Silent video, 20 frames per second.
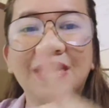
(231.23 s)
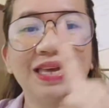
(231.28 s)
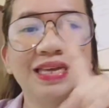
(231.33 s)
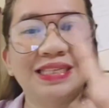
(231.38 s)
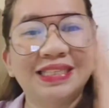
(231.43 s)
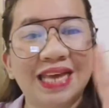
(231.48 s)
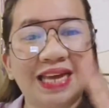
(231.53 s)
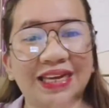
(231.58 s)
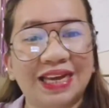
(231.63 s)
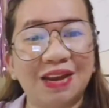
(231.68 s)

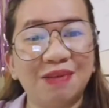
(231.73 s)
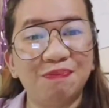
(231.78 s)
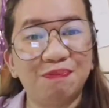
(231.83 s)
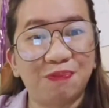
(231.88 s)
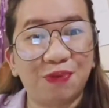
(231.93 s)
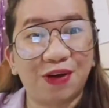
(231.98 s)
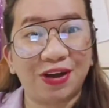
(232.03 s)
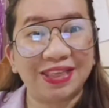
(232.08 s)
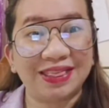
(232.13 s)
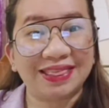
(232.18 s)
Second
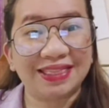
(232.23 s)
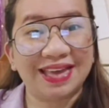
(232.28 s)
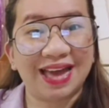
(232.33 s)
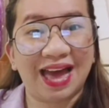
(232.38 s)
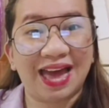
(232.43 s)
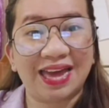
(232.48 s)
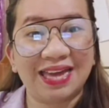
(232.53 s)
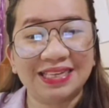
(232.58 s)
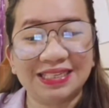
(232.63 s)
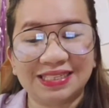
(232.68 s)
point,
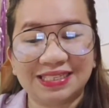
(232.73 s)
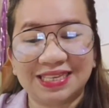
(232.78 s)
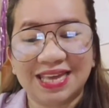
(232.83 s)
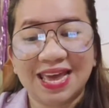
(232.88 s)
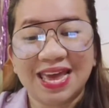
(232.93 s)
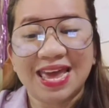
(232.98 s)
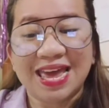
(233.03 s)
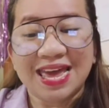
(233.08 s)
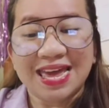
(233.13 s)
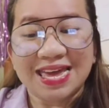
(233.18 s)
guys,
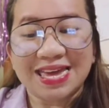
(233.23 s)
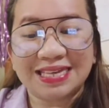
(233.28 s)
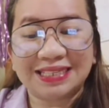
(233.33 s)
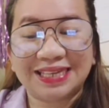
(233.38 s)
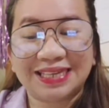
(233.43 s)
is